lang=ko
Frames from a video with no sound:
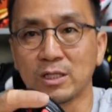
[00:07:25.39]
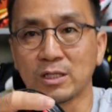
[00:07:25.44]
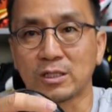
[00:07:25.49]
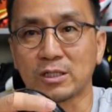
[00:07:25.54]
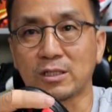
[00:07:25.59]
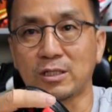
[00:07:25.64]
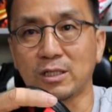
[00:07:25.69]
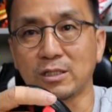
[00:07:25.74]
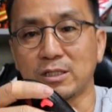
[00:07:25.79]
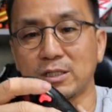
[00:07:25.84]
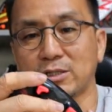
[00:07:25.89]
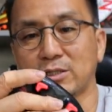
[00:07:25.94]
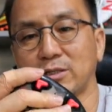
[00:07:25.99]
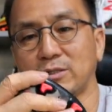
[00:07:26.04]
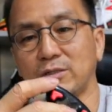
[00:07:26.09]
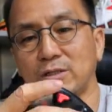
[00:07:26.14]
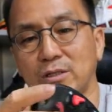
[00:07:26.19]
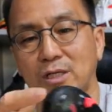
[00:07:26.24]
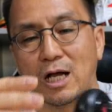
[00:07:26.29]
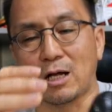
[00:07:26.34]

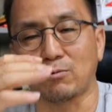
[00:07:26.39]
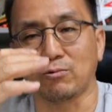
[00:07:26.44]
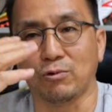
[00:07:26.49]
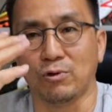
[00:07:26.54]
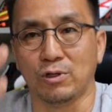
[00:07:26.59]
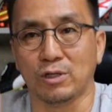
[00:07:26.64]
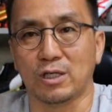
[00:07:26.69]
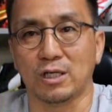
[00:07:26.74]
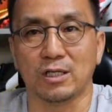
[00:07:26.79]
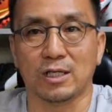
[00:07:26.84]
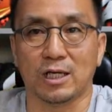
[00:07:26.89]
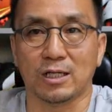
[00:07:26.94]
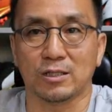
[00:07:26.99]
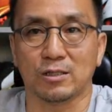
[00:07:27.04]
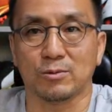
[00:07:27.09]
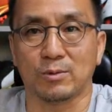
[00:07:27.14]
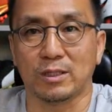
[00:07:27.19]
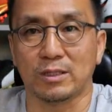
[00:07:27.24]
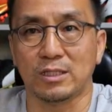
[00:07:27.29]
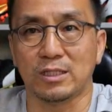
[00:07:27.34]
스트레치성을 갖고 있긴
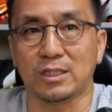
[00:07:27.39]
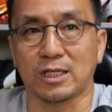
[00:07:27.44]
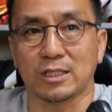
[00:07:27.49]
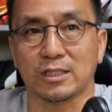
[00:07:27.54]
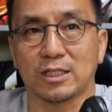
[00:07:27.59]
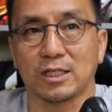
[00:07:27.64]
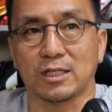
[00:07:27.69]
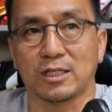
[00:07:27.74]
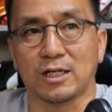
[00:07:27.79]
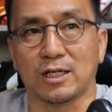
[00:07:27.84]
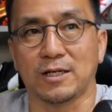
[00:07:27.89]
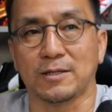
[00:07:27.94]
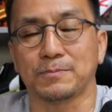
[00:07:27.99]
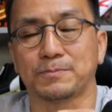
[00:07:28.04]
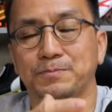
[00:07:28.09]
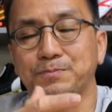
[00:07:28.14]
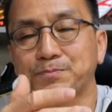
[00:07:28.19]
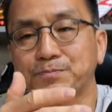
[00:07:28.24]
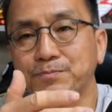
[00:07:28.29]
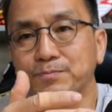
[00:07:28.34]
하지만 이 자체가